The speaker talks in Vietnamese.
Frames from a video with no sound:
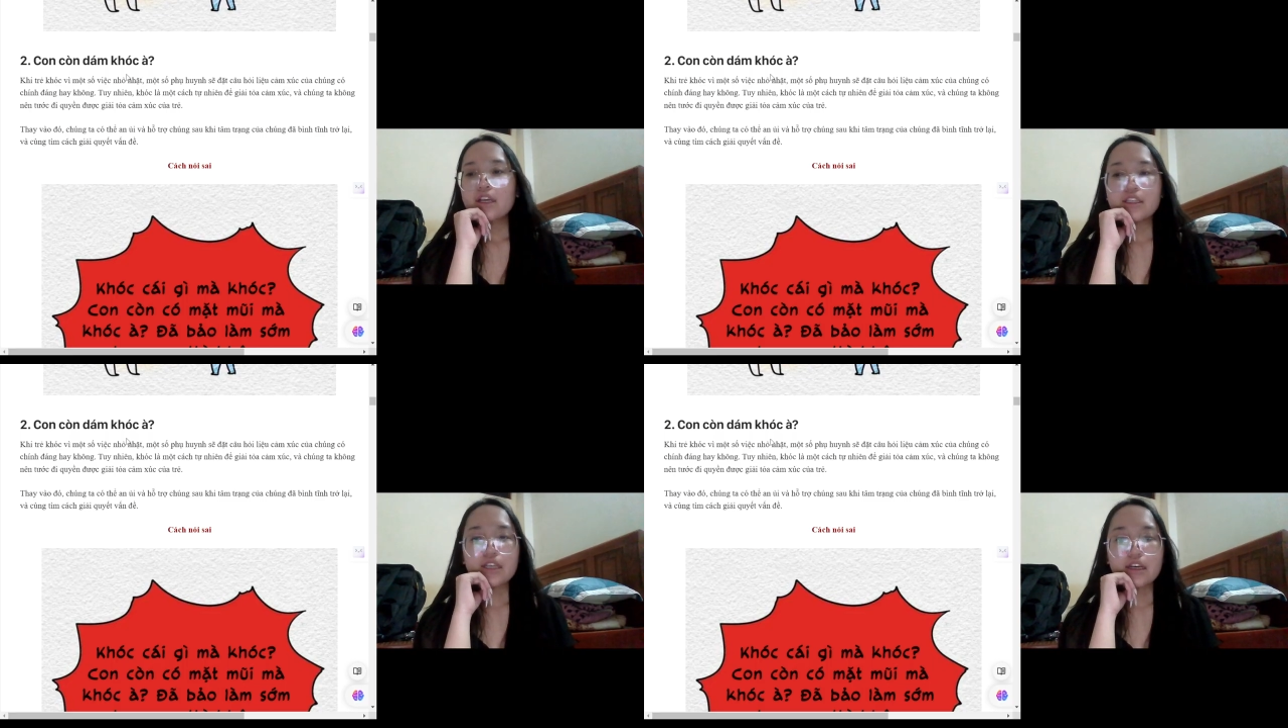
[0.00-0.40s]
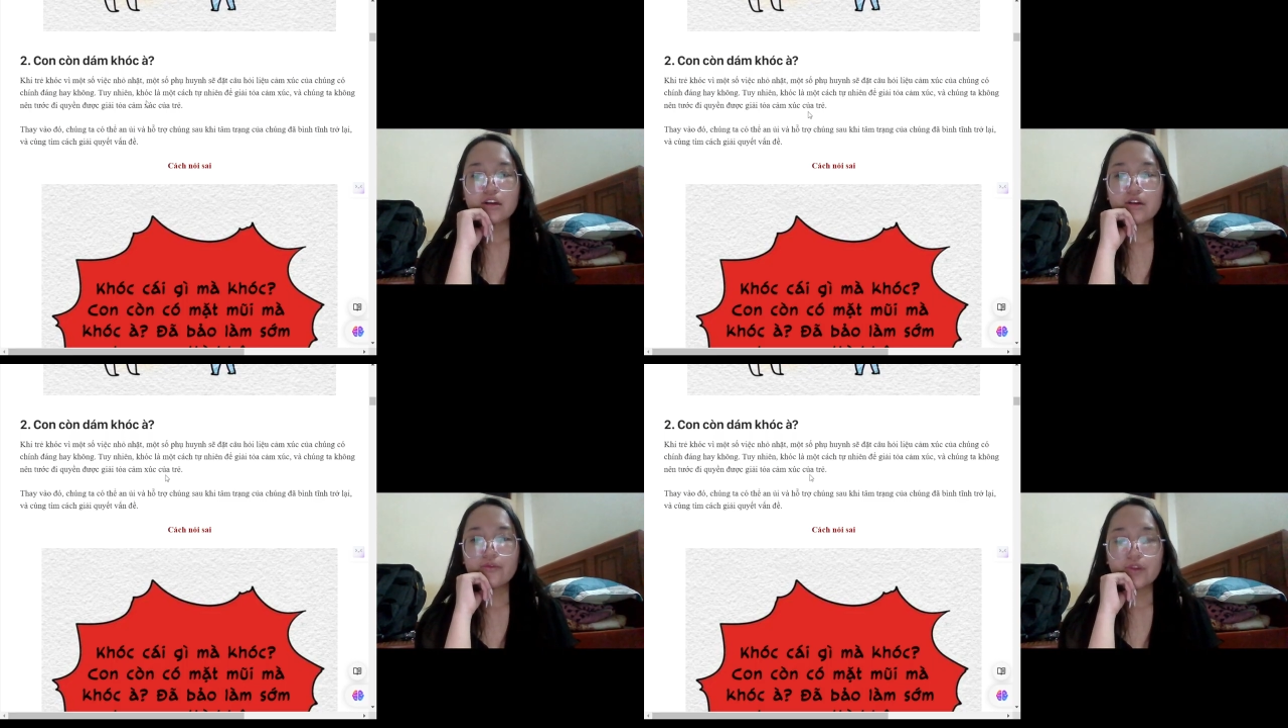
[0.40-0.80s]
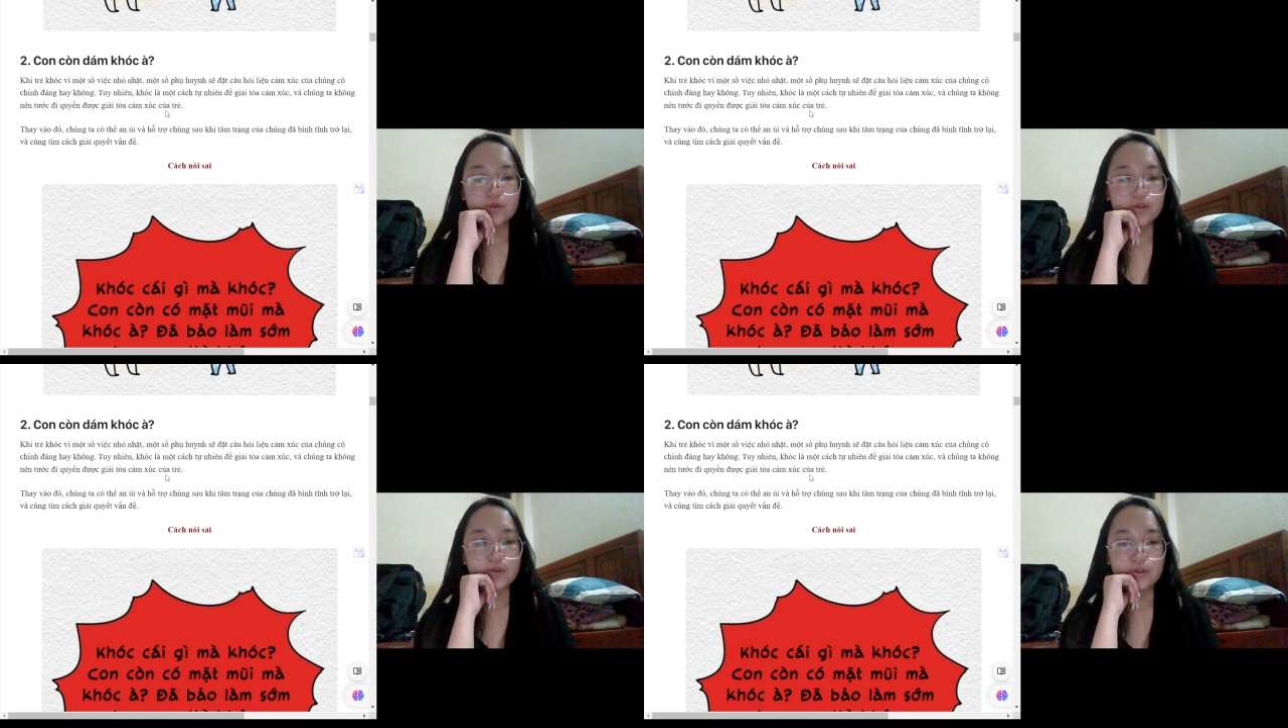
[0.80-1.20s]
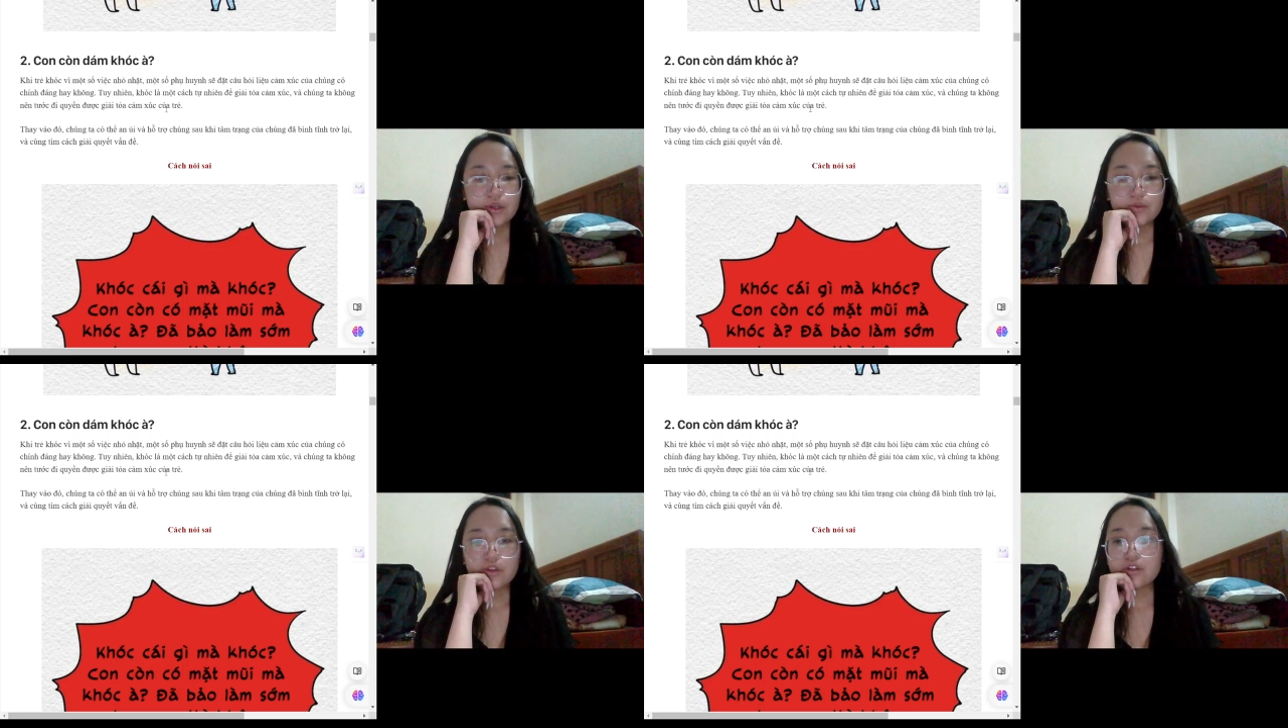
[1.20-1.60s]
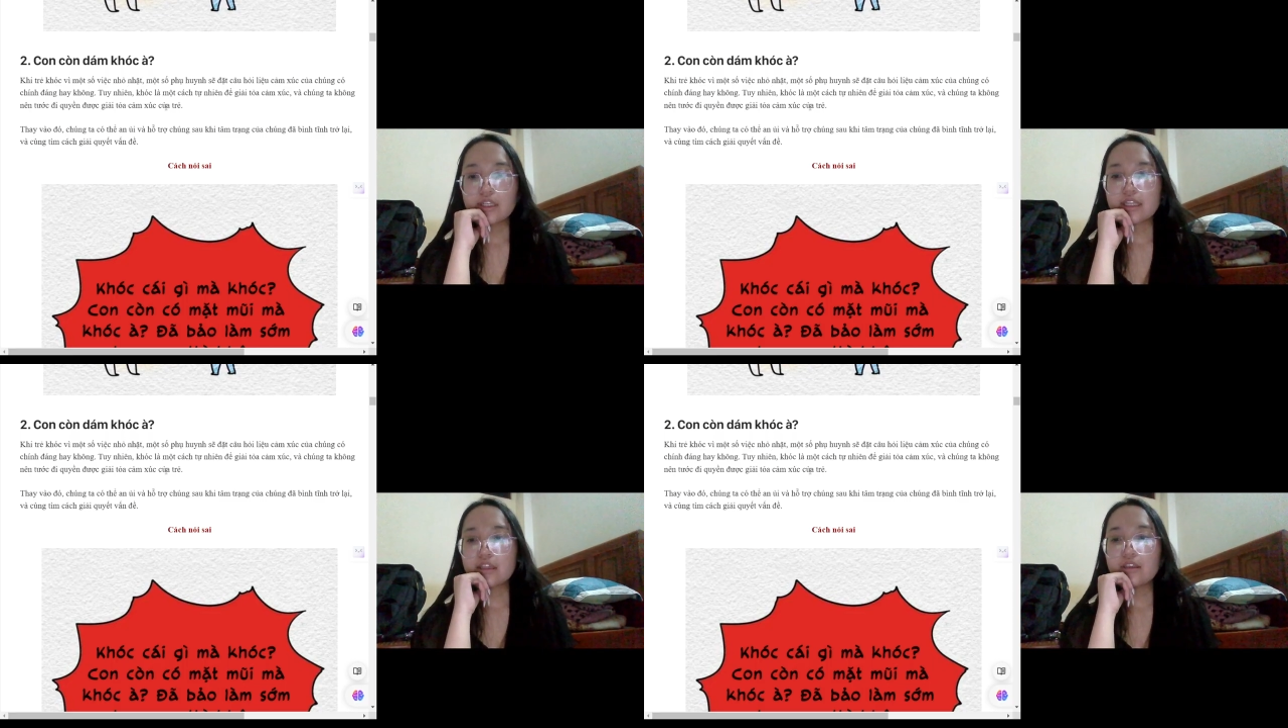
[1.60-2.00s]
Khi trẻ khóc vì một số điều nhỏ
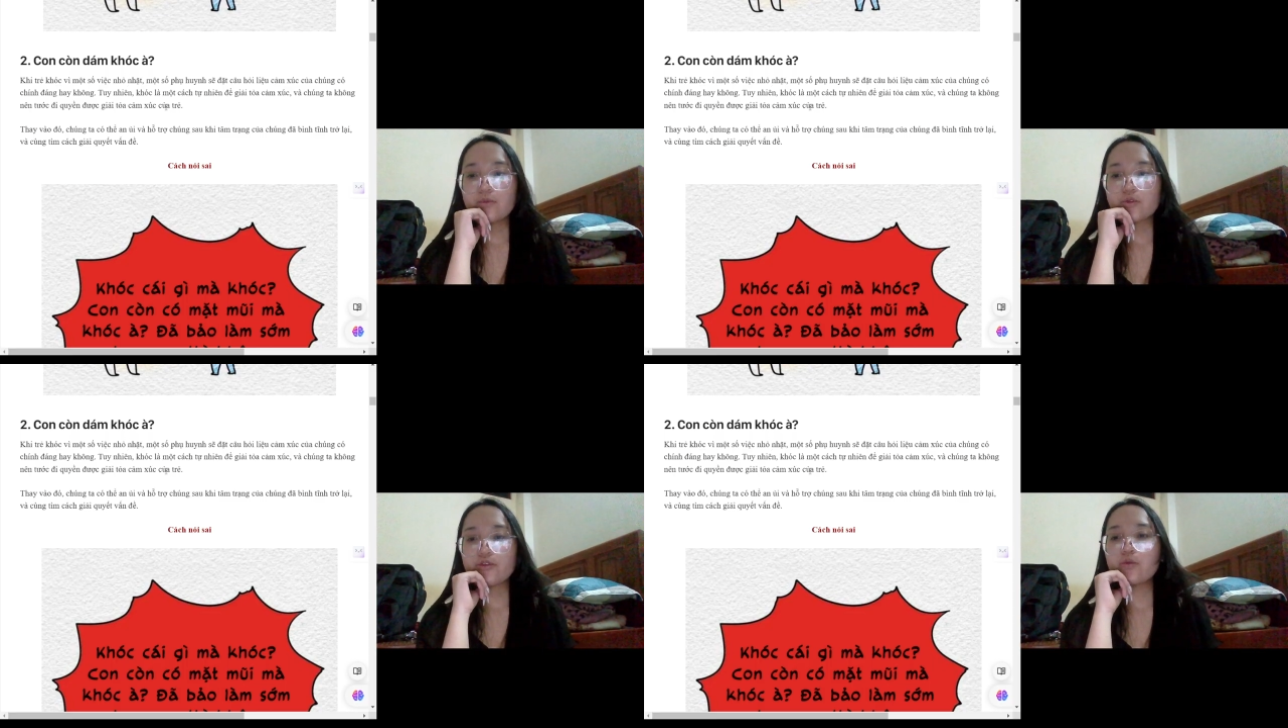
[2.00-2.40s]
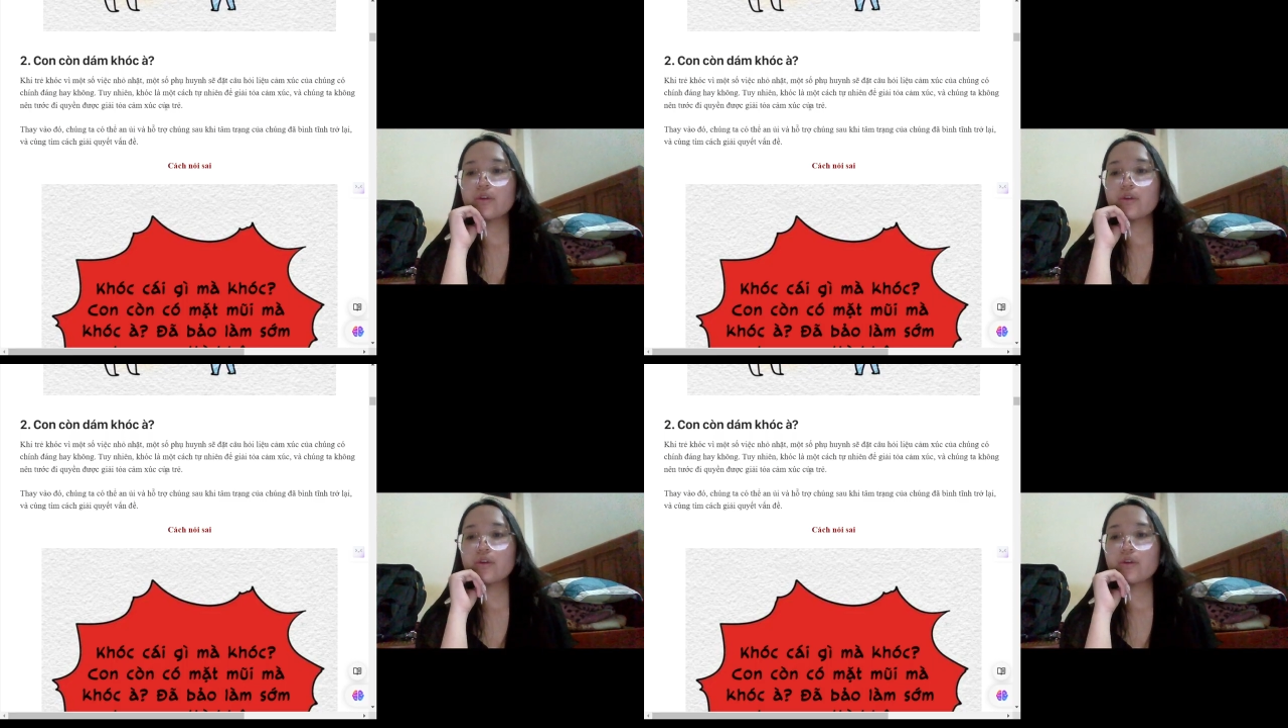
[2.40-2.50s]
nhặt thì một